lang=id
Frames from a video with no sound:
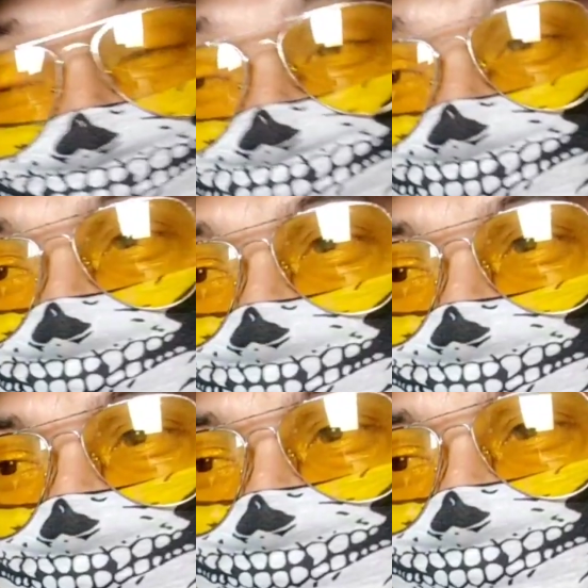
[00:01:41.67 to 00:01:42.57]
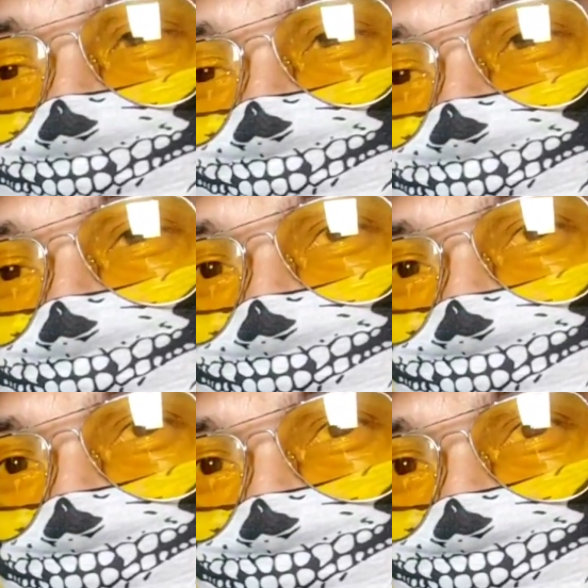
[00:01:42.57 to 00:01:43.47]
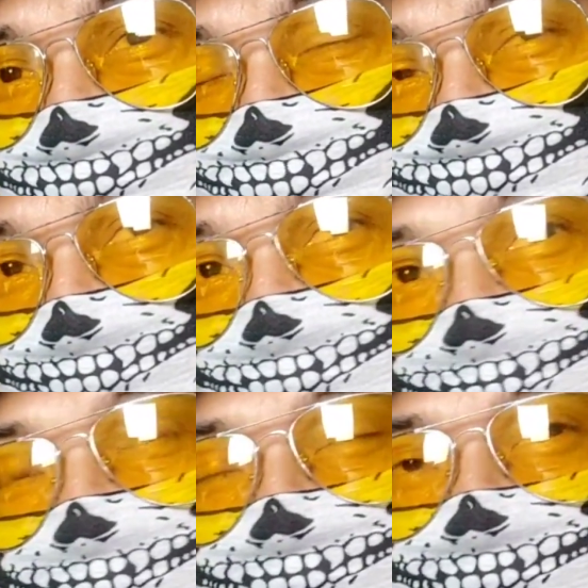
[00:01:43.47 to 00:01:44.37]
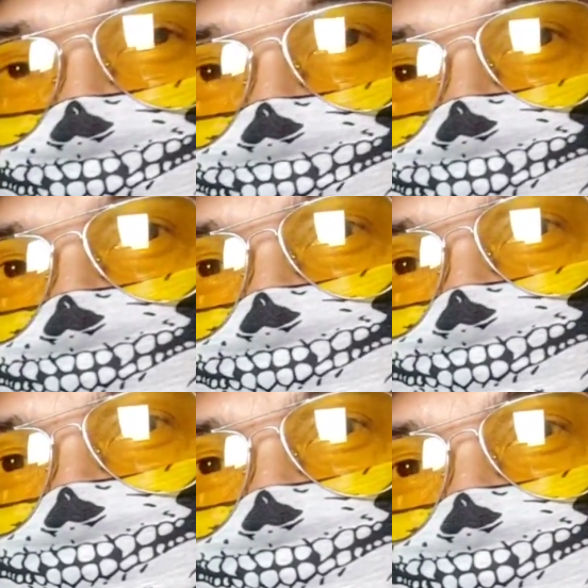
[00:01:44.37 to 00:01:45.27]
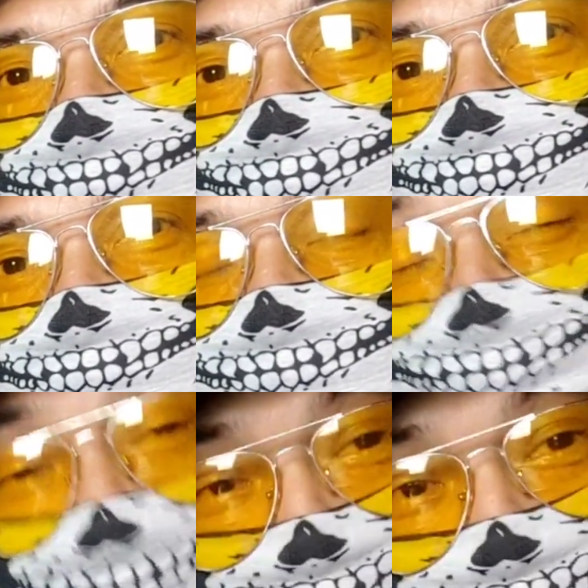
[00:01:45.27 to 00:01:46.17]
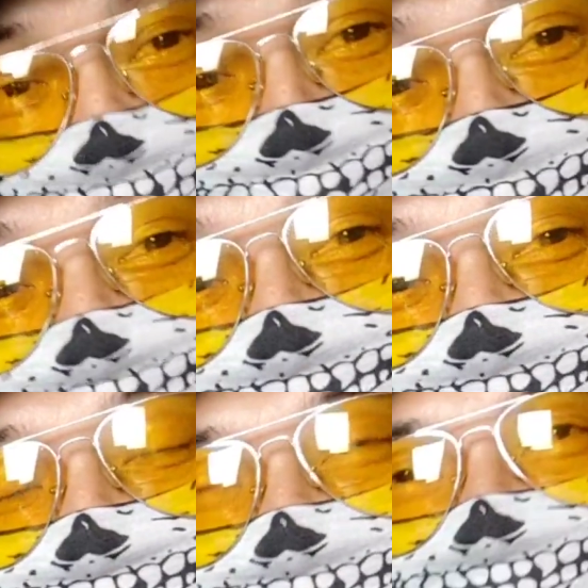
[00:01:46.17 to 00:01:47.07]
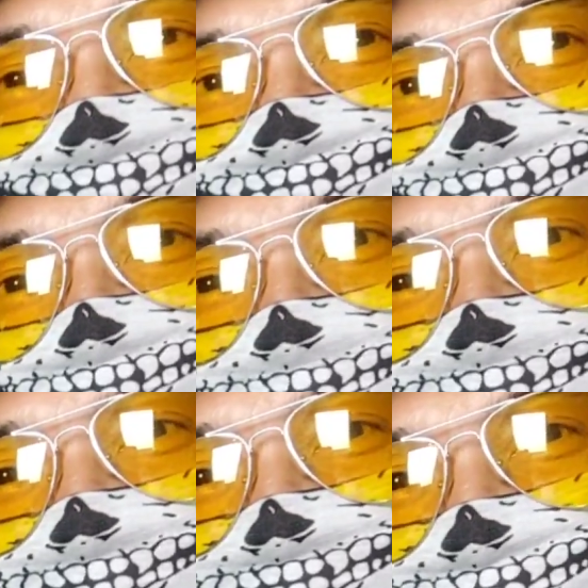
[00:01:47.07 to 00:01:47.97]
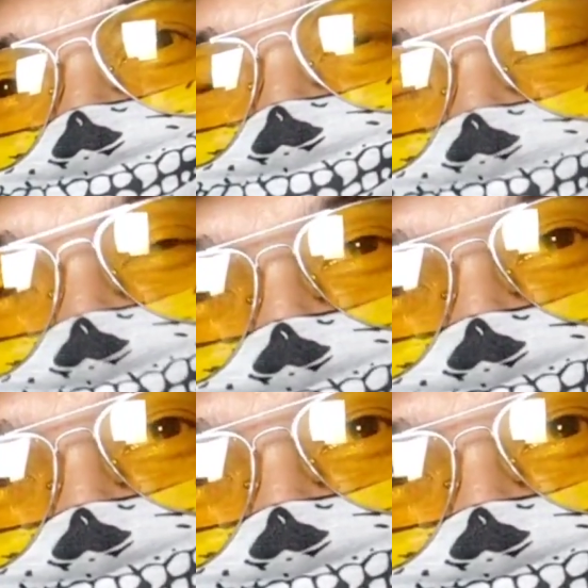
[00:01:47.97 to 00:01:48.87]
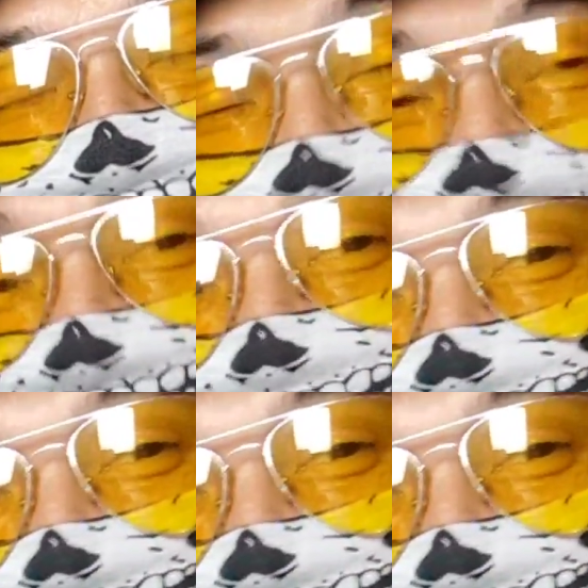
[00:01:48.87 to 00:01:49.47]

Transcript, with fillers: dirugikan. Nah, yang jadi masalah adalah yang melaporkan pengacaranya gitu, melalui Yusuf Mansur saya nggak